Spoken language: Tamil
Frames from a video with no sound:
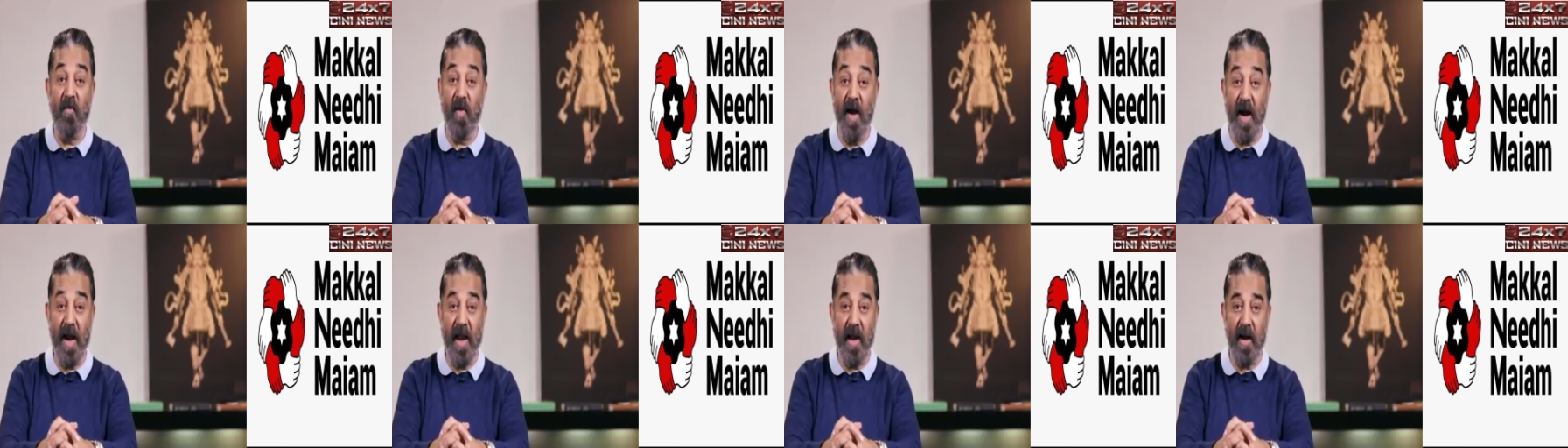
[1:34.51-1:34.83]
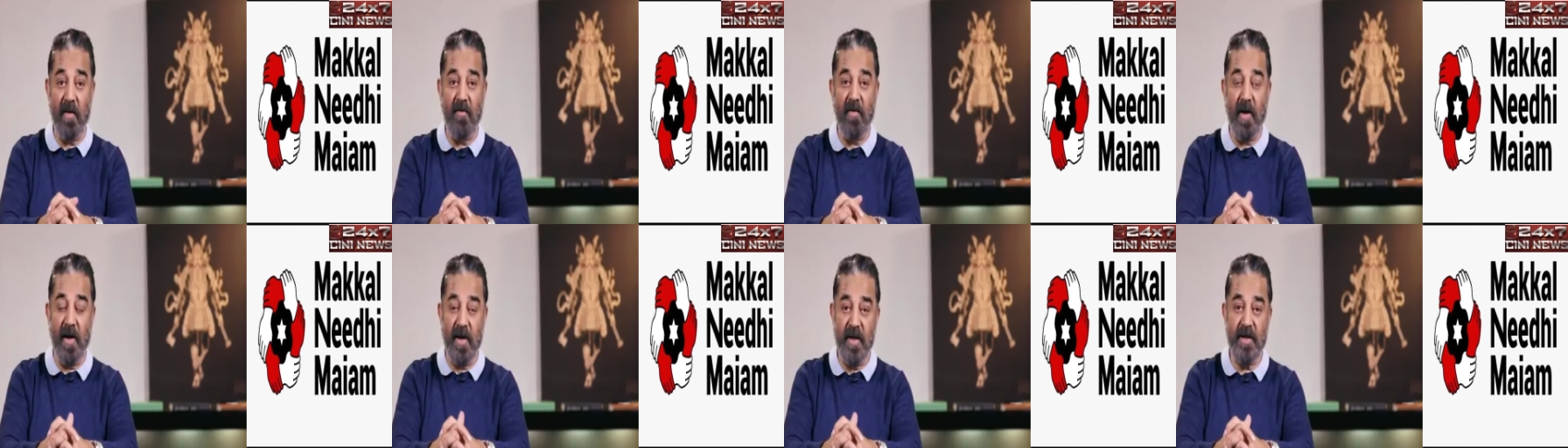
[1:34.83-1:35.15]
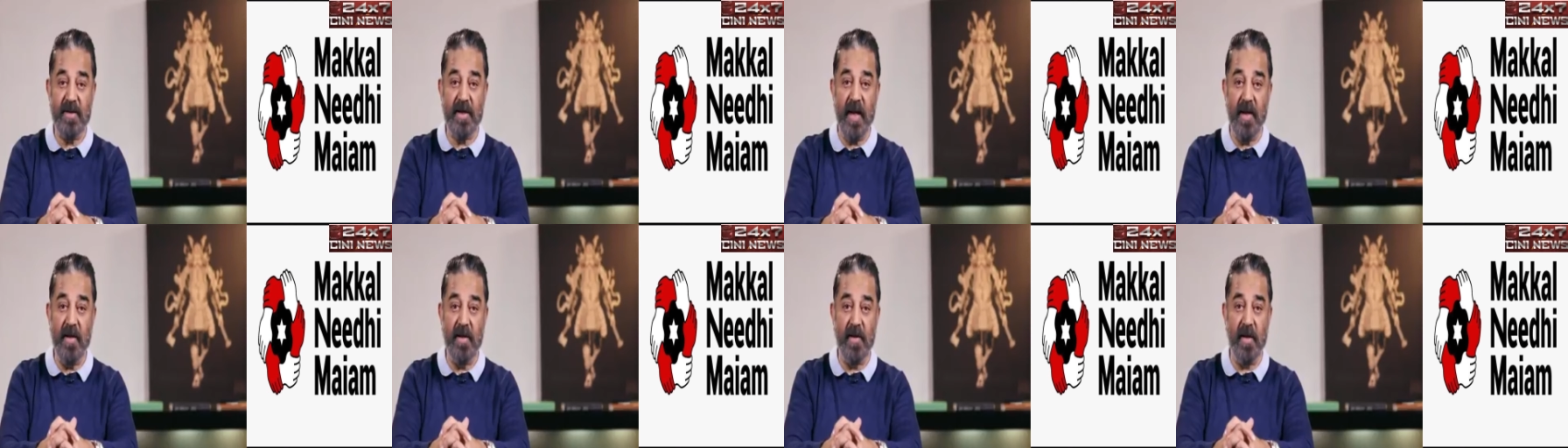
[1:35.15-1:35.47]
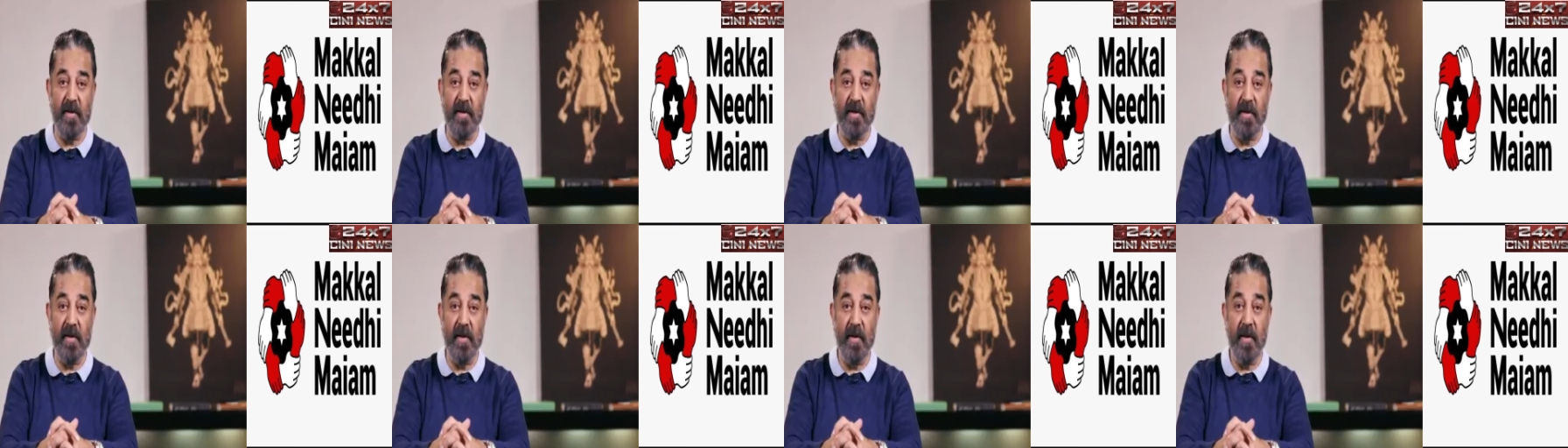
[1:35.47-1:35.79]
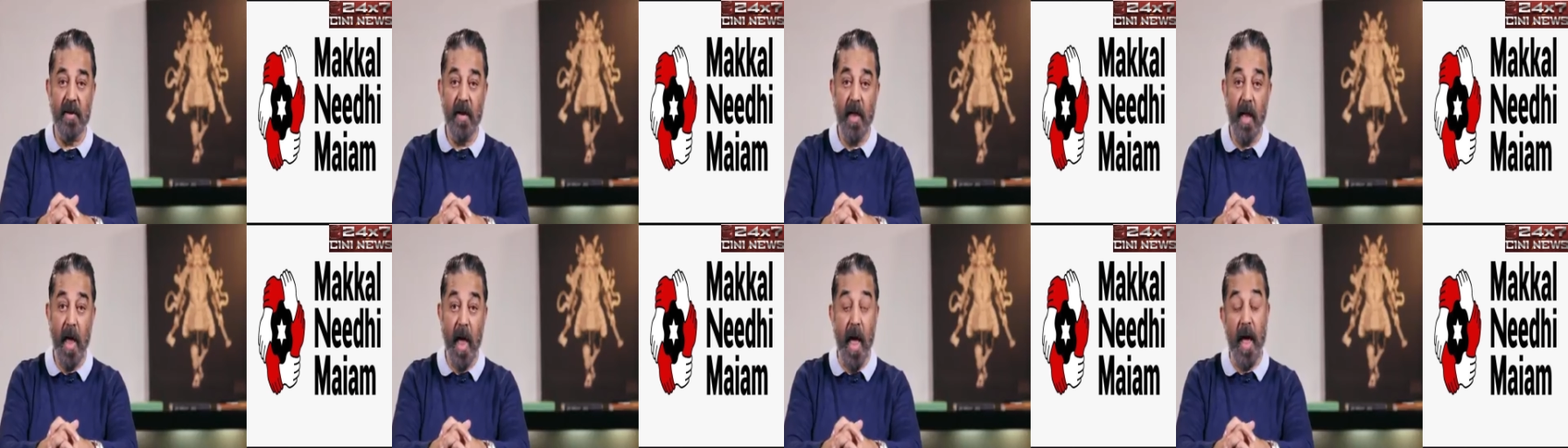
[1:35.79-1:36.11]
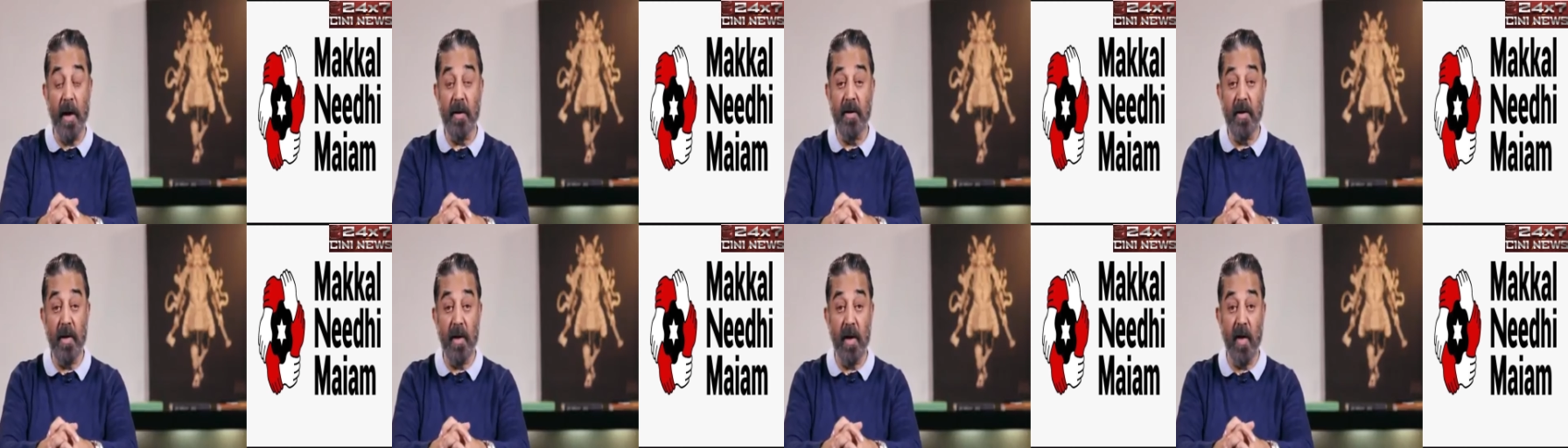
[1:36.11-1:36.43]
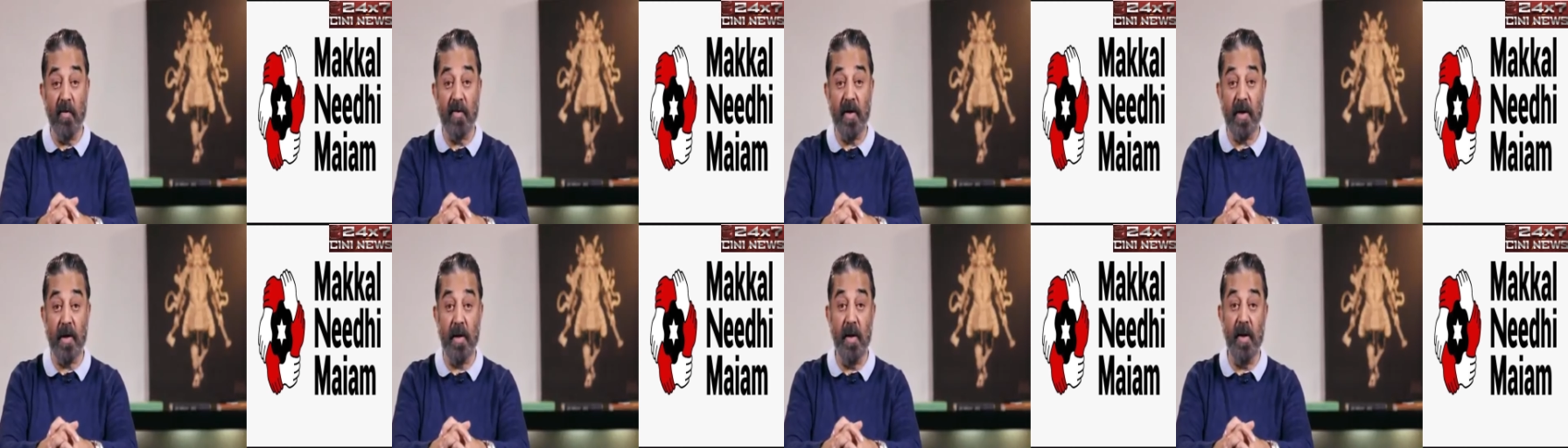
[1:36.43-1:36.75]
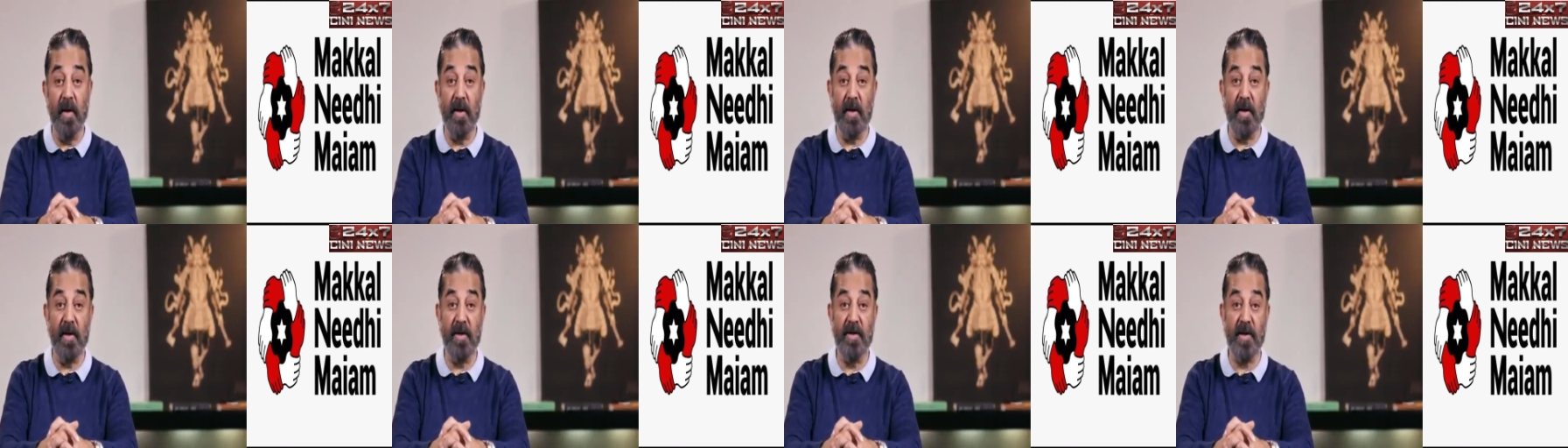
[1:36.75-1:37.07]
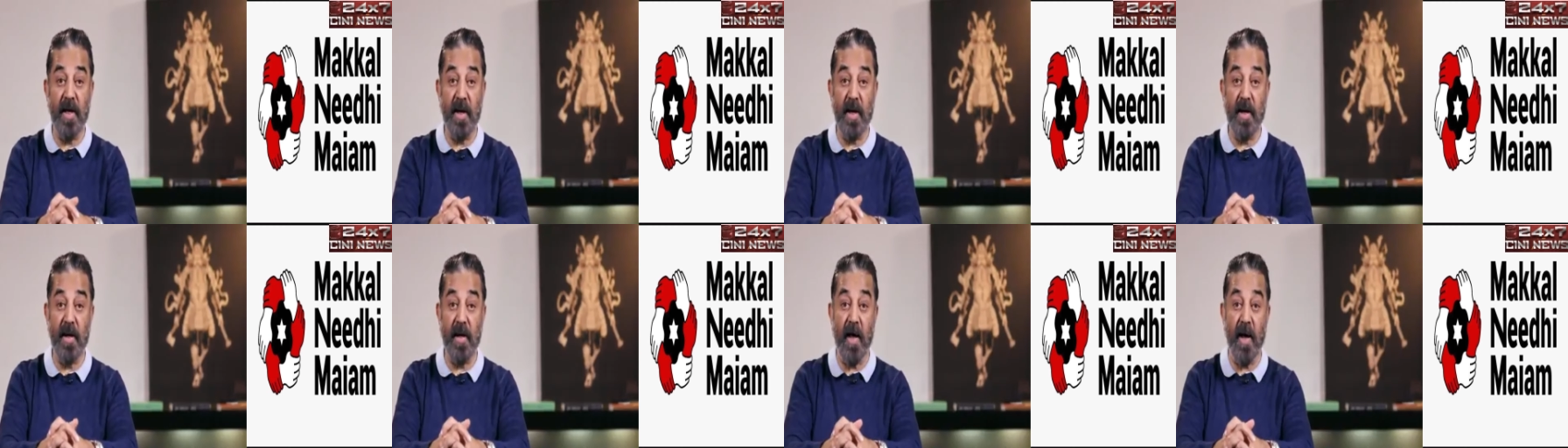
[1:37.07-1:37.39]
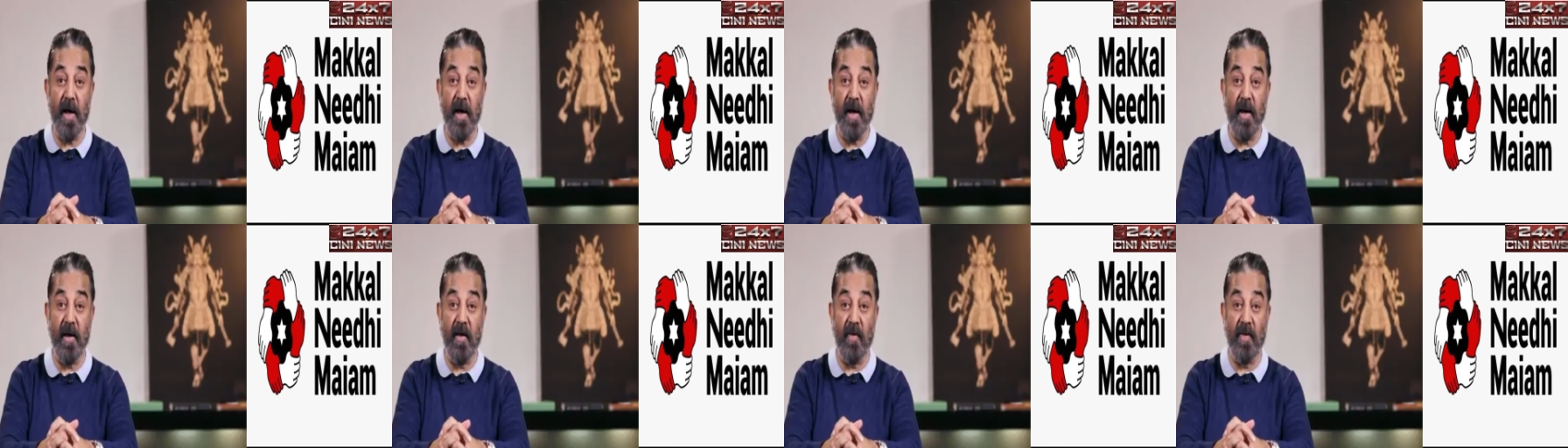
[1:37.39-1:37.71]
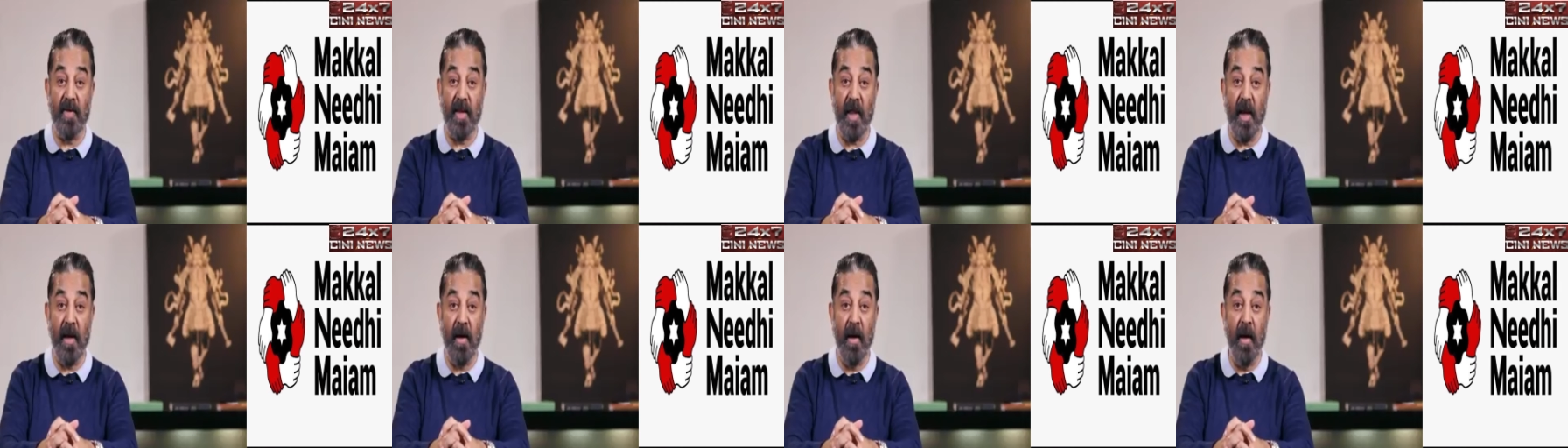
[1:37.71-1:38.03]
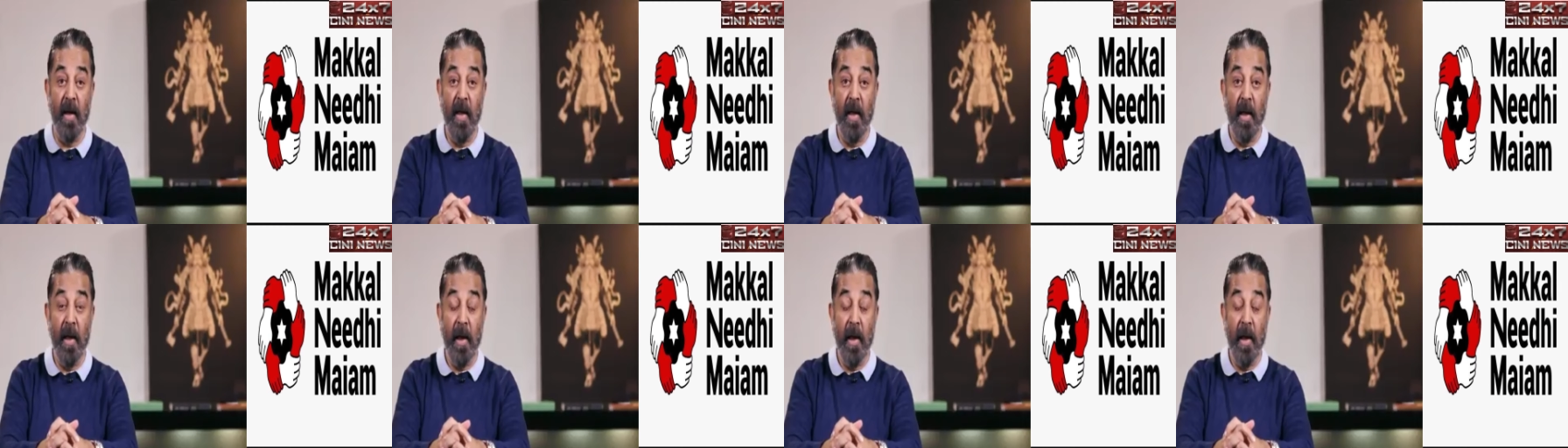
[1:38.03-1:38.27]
வளர வழி செய்தது அன்று அவர்களுக்கு ஜனநாயகத்தின்